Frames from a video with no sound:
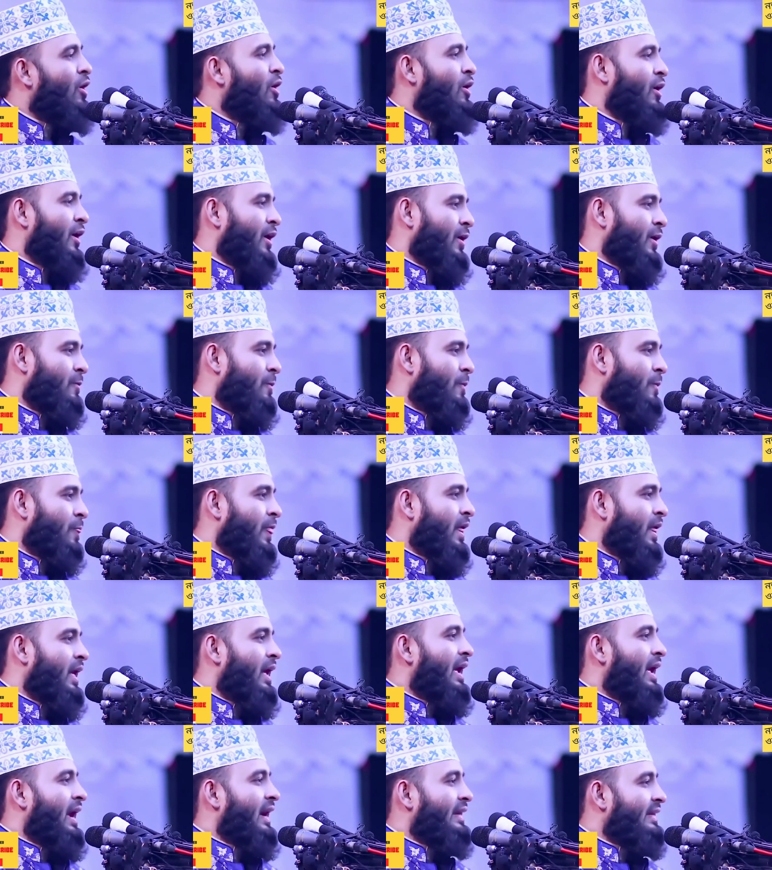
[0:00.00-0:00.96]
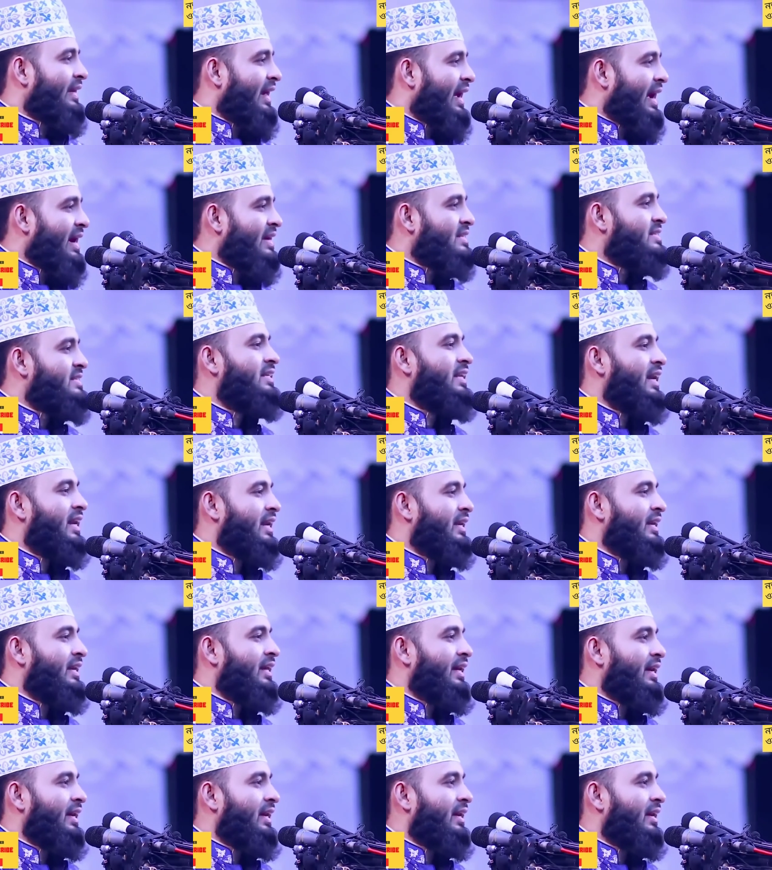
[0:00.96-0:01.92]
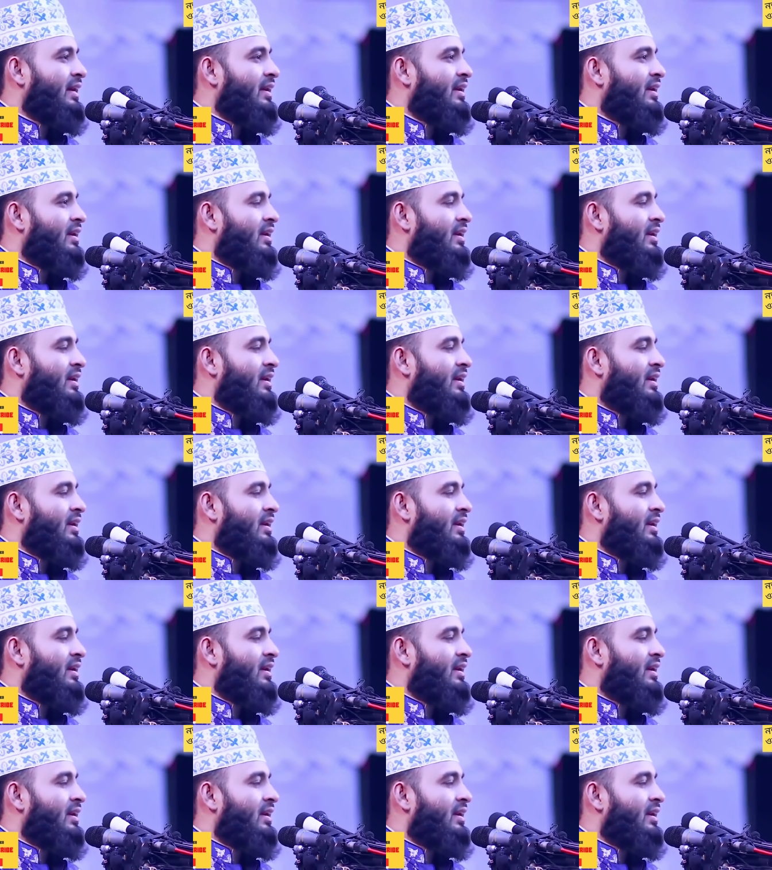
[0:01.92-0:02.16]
নয় একটা অ্যাক্সিডেন্টে